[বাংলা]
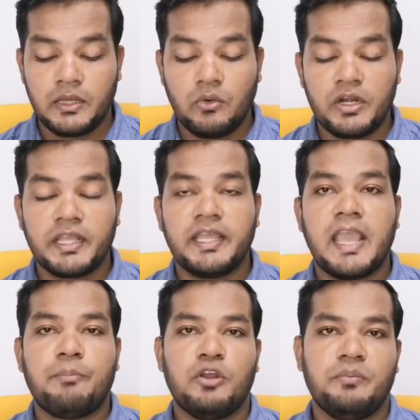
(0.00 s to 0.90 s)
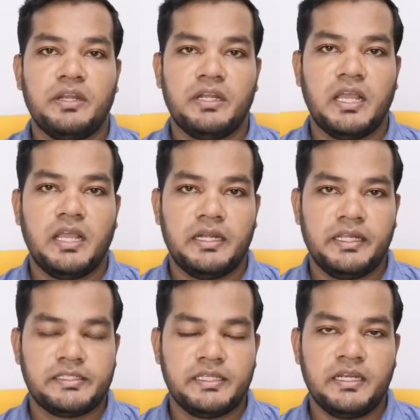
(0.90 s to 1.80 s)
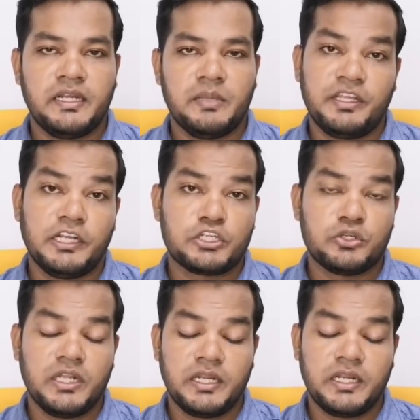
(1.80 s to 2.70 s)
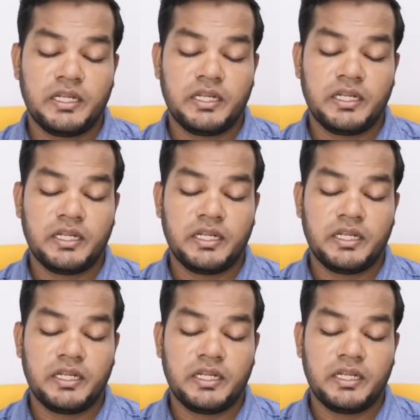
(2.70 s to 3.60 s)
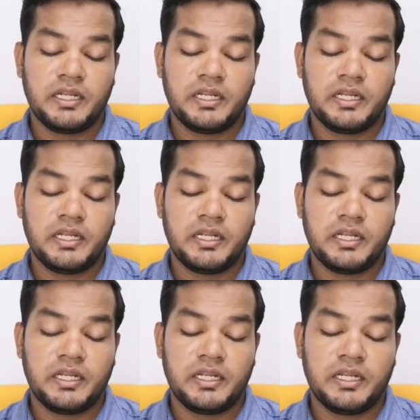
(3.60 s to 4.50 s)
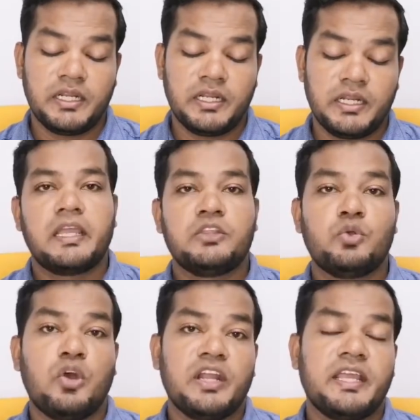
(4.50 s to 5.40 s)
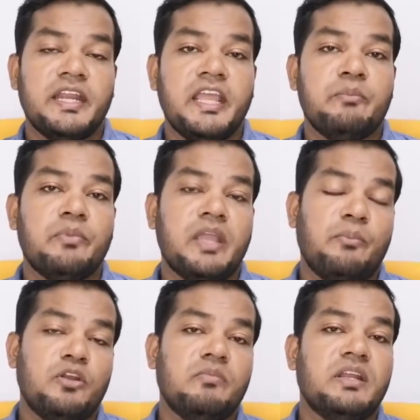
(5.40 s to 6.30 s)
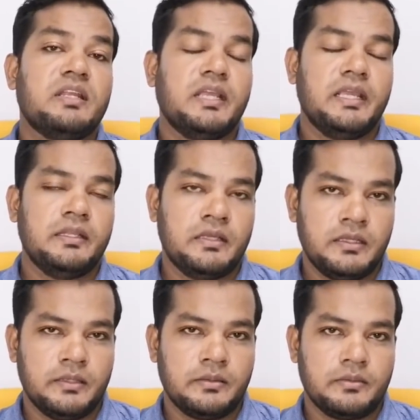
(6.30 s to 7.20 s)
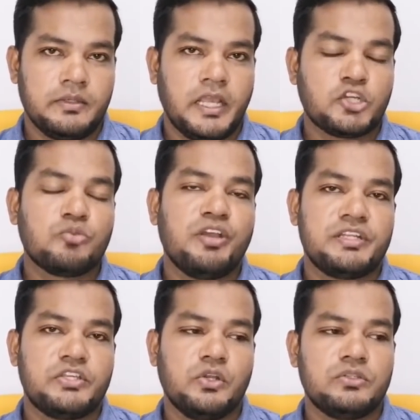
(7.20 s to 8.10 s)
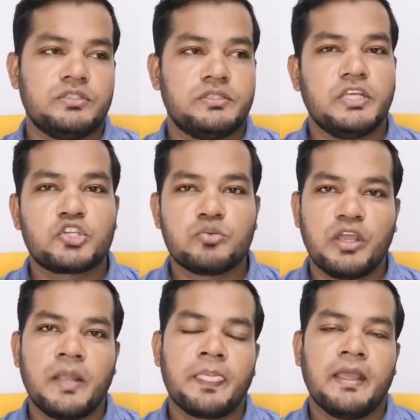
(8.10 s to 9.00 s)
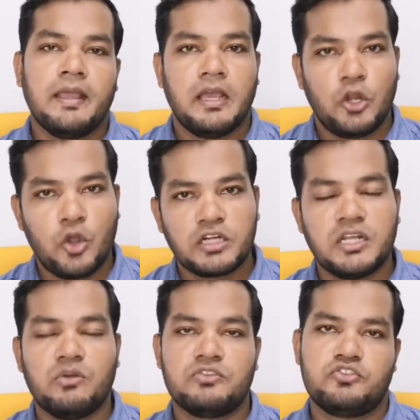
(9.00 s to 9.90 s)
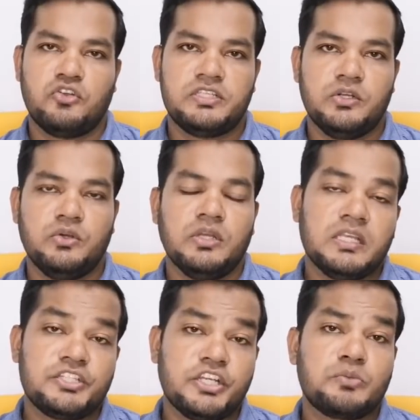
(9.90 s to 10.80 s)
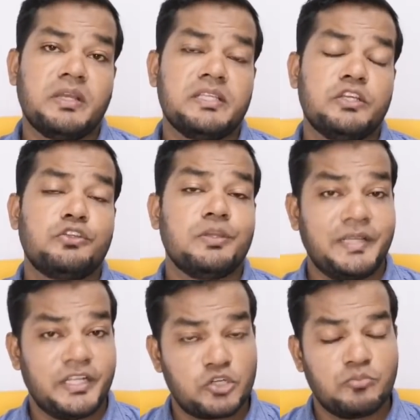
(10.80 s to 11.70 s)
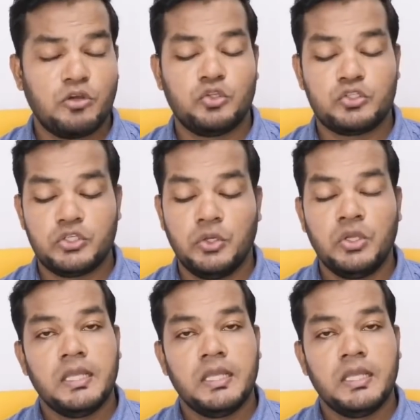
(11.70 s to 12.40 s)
অনেকেই অ্যাপয়েন্টমেন্ট নিয়েছিলেন ইমিগ্রেশনের এই অ্যাপয়েন্টমেন্ট নিয়েছিলেন কিন্তু অনেকের অ্যাপয়েন্টমেন্ট এই এই সময়ের ছিল যে সময় লকডাউন চলছিল সে সময় যেহেতু ইমিগ্রেশন বন্ধ ছিল